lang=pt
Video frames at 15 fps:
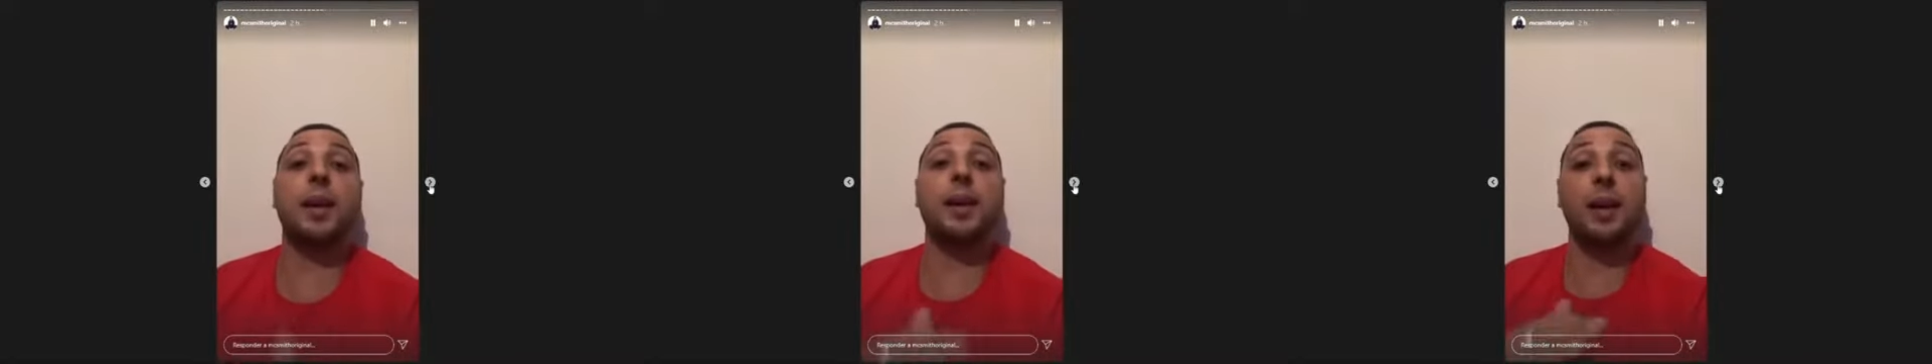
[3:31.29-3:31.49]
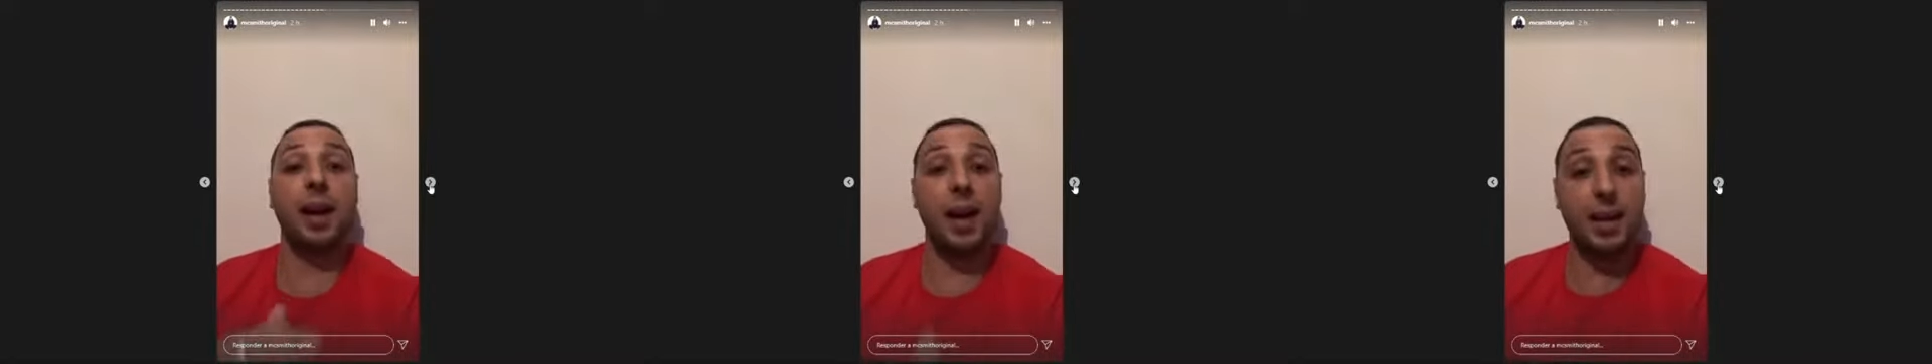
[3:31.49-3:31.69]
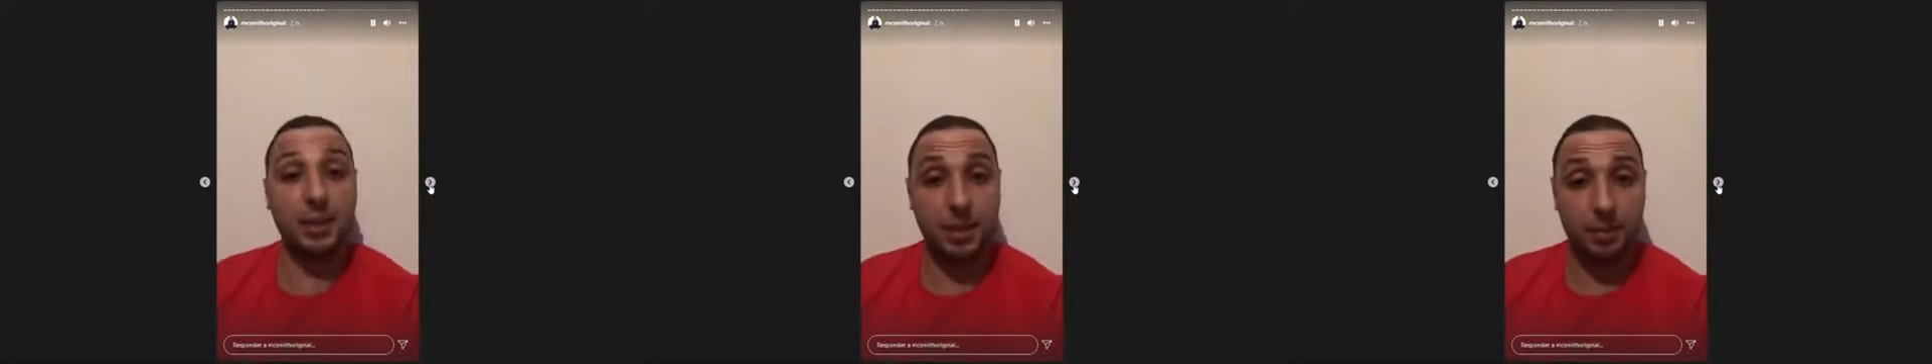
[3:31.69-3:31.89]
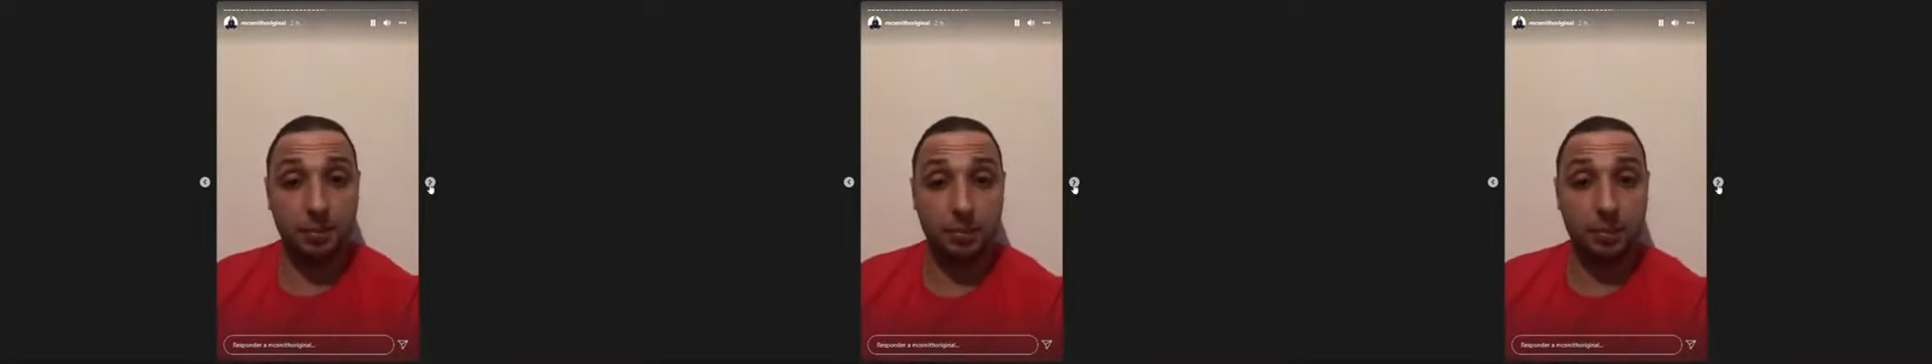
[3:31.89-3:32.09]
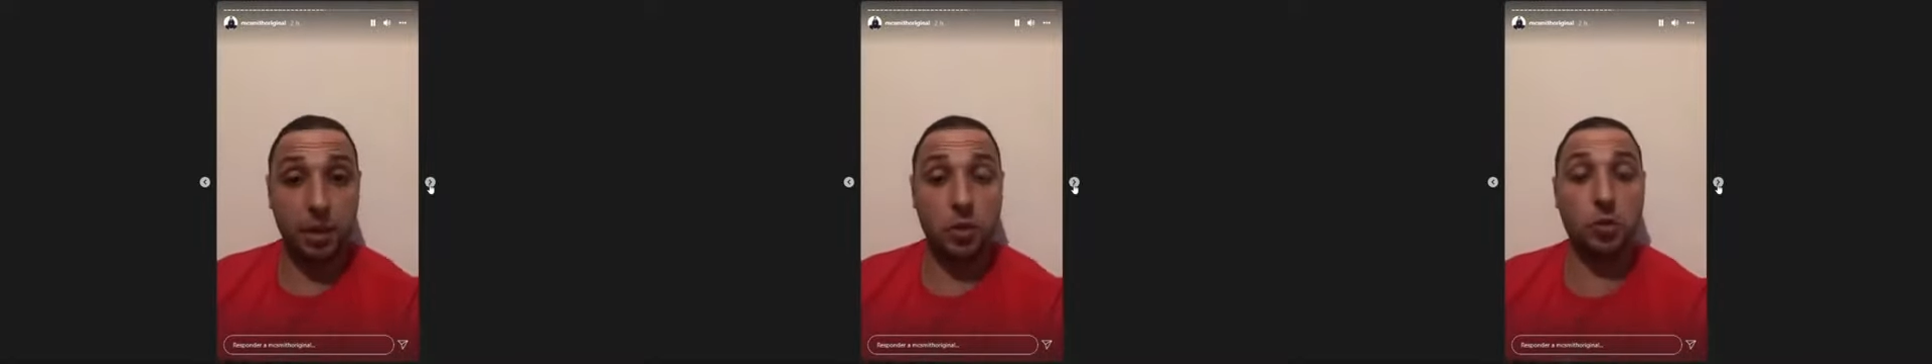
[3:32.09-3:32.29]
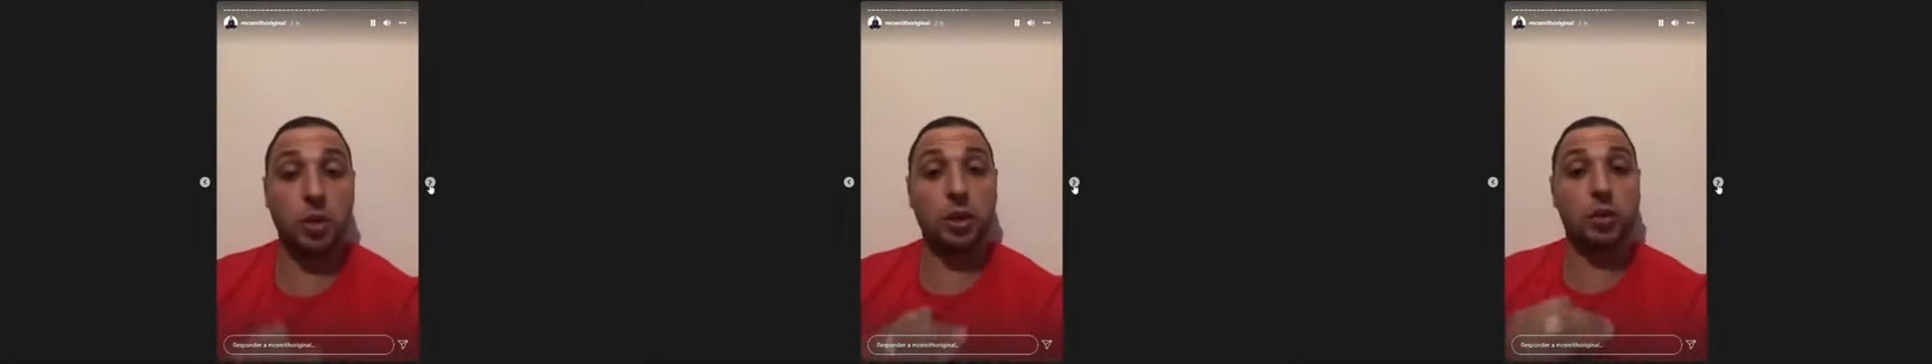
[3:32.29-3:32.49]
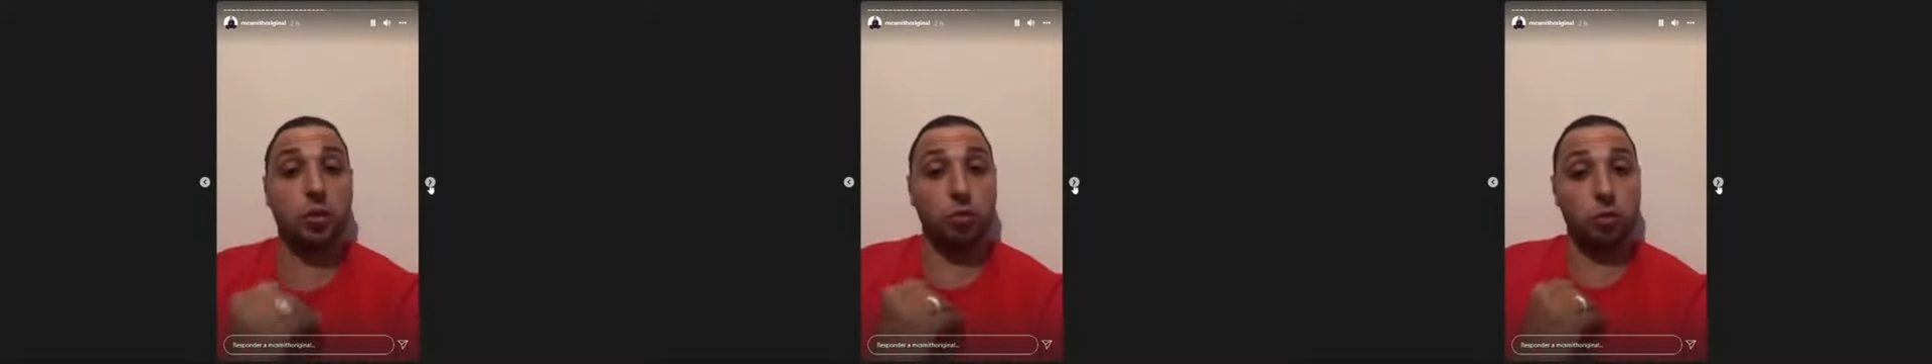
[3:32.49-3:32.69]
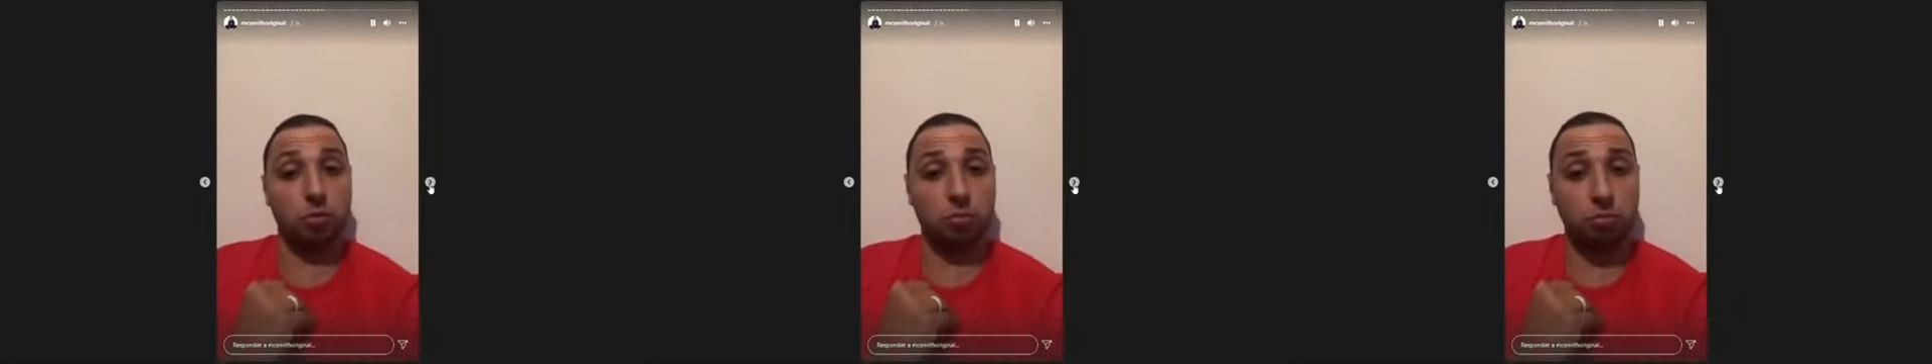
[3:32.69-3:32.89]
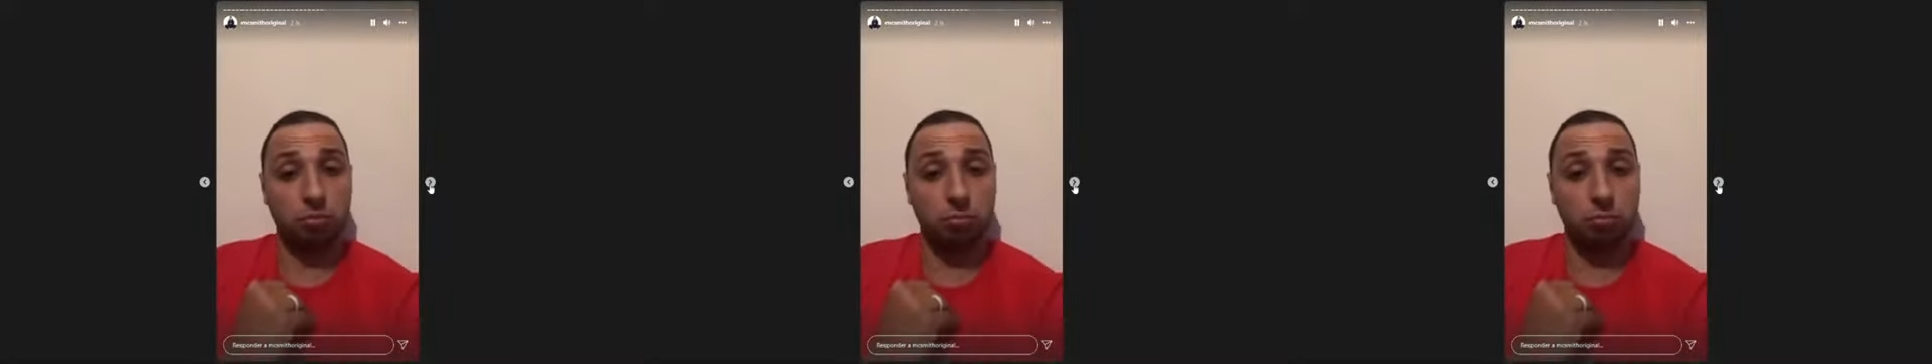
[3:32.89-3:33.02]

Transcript: casa na Zona Sul,